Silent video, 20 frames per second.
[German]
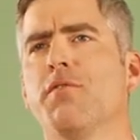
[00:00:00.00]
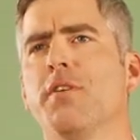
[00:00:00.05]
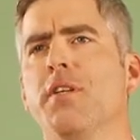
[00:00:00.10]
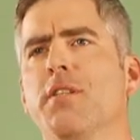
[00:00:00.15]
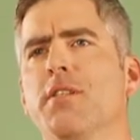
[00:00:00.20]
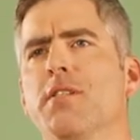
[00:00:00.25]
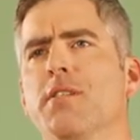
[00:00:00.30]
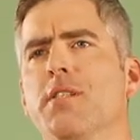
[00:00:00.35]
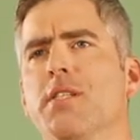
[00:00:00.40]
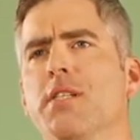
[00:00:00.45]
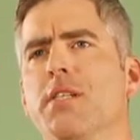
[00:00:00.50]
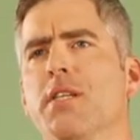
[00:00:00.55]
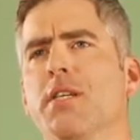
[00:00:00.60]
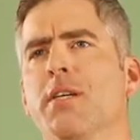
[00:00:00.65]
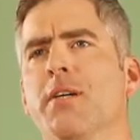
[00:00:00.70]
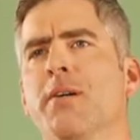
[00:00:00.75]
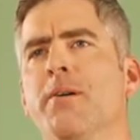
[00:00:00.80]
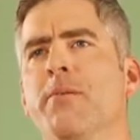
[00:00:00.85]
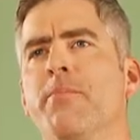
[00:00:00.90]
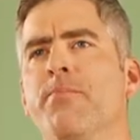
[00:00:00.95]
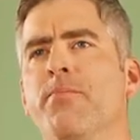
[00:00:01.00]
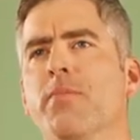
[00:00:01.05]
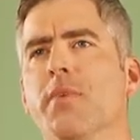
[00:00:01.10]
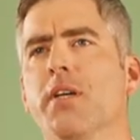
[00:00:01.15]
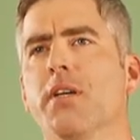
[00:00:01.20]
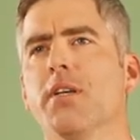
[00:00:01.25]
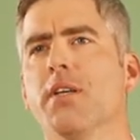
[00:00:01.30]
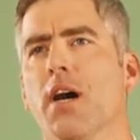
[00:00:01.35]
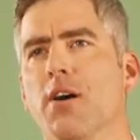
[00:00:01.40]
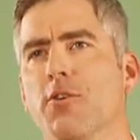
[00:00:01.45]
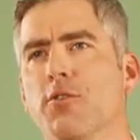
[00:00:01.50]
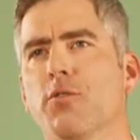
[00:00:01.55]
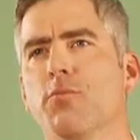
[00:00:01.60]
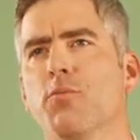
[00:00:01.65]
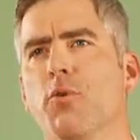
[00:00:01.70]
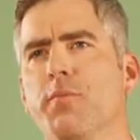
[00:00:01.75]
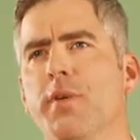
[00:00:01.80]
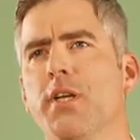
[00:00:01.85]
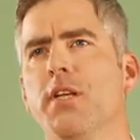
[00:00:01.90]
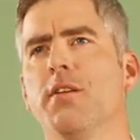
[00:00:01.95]
finden sich in der
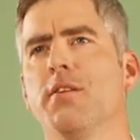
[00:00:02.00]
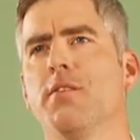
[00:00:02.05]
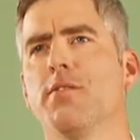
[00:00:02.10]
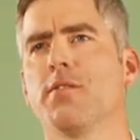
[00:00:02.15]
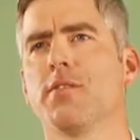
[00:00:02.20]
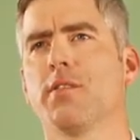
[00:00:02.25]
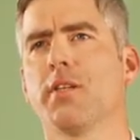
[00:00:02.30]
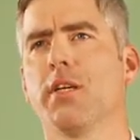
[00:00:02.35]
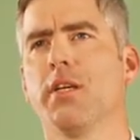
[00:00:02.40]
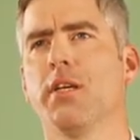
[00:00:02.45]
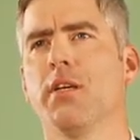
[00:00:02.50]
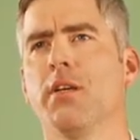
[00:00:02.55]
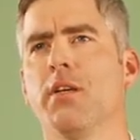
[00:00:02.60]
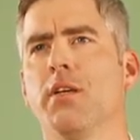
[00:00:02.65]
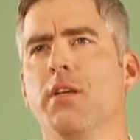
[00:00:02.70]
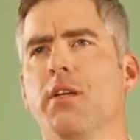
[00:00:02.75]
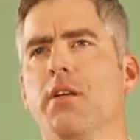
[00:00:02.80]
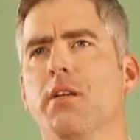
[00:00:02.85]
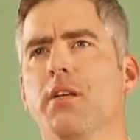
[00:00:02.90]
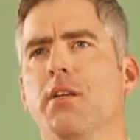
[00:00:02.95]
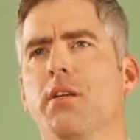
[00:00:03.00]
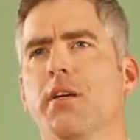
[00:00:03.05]
Automobilindustrie, in